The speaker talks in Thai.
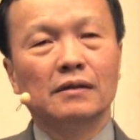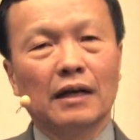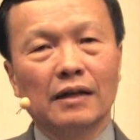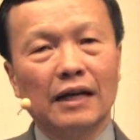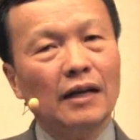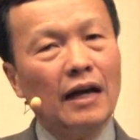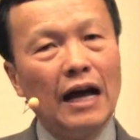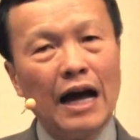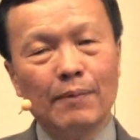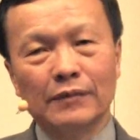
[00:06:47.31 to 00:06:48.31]
ดังนั้น
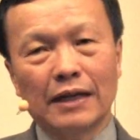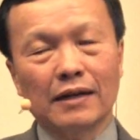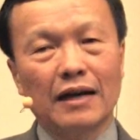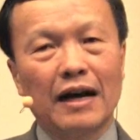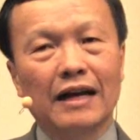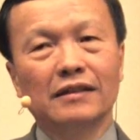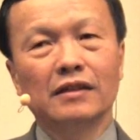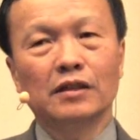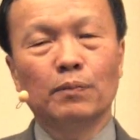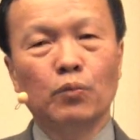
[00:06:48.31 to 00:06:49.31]
ห้ามเด็ดขาดที่
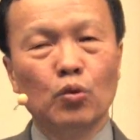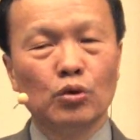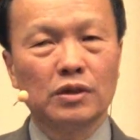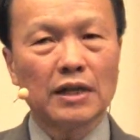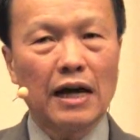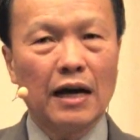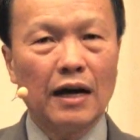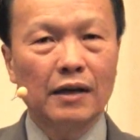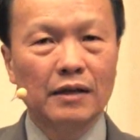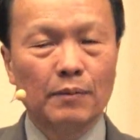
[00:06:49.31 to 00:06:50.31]
จะพูดจา
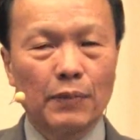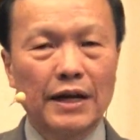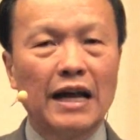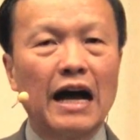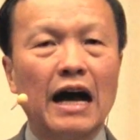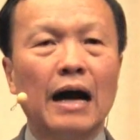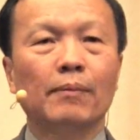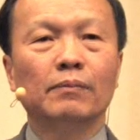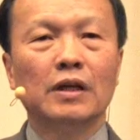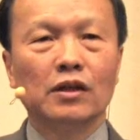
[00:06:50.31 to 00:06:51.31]
ประนาม
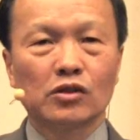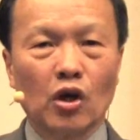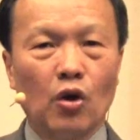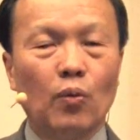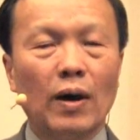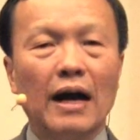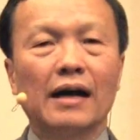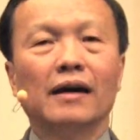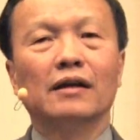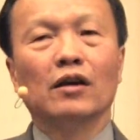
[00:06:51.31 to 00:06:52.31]
ต่อว่า
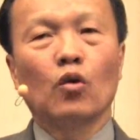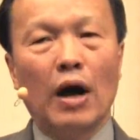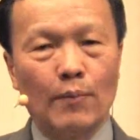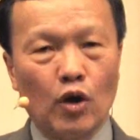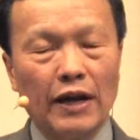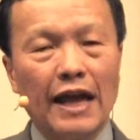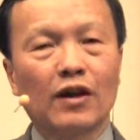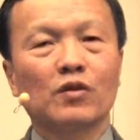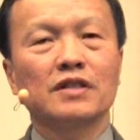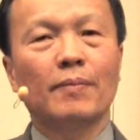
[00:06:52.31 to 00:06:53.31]
ความอ่อนแอ
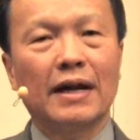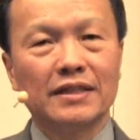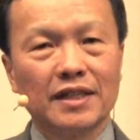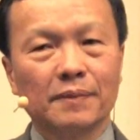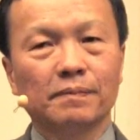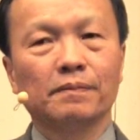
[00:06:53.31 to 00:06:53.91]
ของสมาชิก